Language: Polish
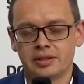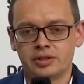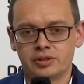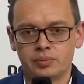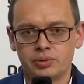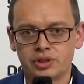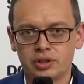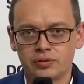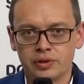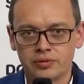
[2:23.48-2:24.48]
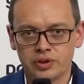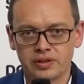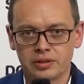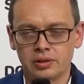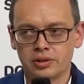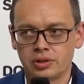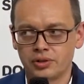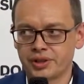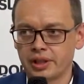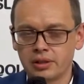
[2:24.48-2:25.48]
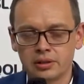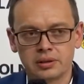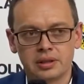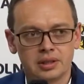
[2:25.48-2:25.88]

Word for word: z budżetu województwa dolnośląskiego.